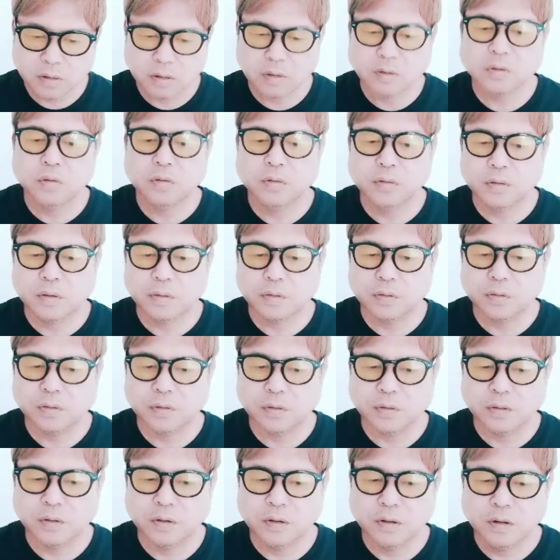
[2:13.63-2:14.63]
なるほど、なるほ
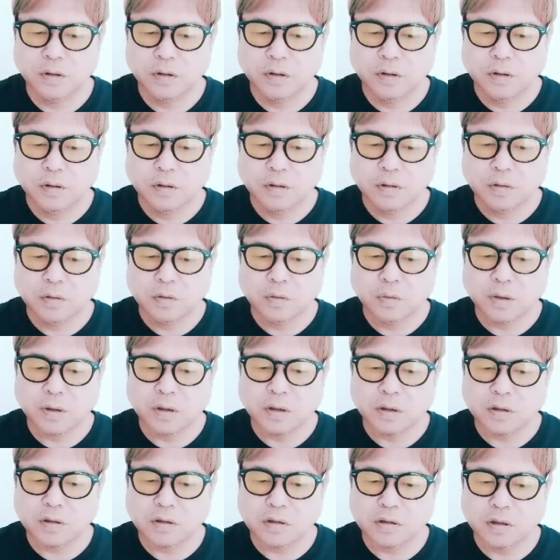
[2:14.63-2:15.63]
ど。この
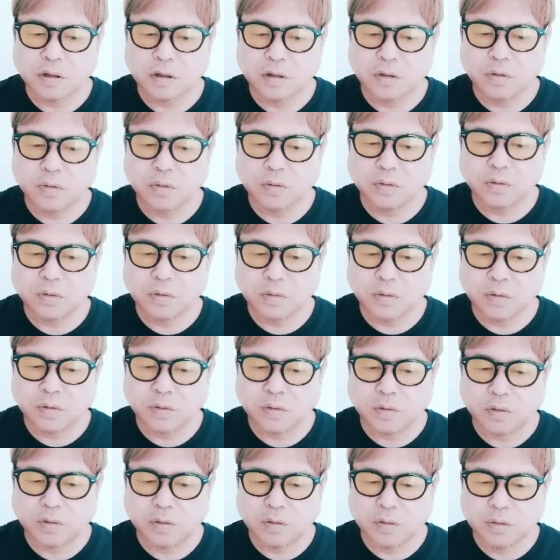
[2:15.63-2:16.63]
若き CEO
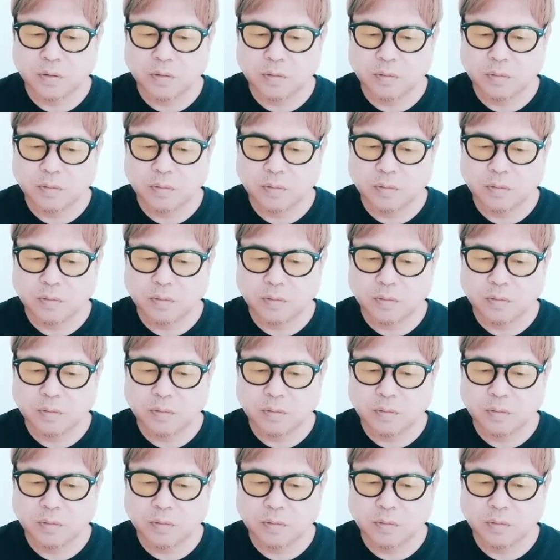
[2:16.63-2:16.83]
と、